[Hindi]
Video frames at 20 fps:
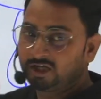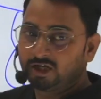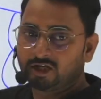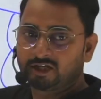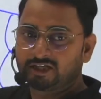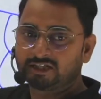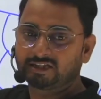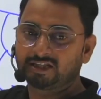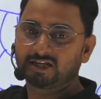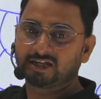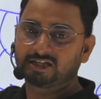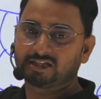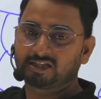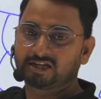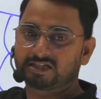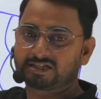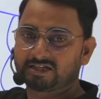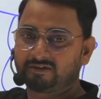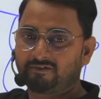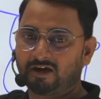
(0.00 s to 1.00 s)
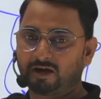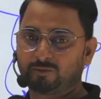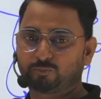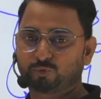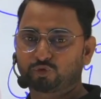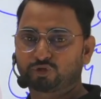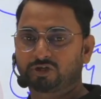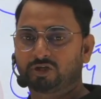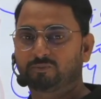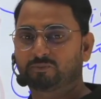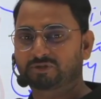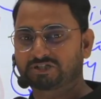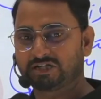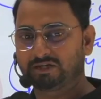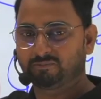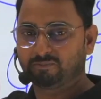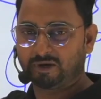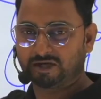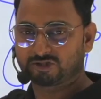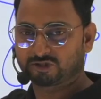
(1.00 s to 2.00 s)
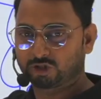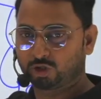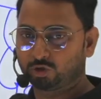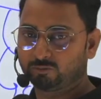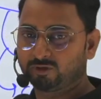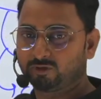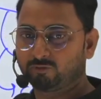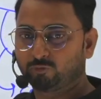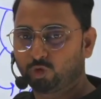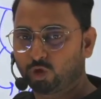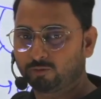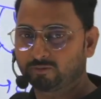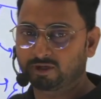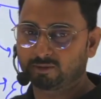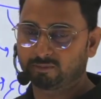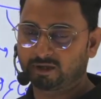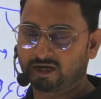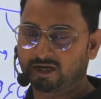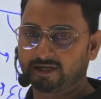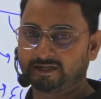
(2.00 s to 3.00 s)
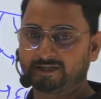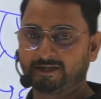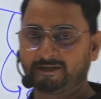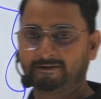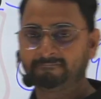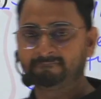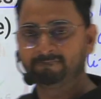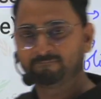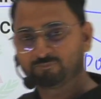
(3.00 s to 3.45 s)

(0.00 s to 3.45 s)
कितने कितने सवाल पूछे पिछले पांच सालों में वो हमने बना लिया है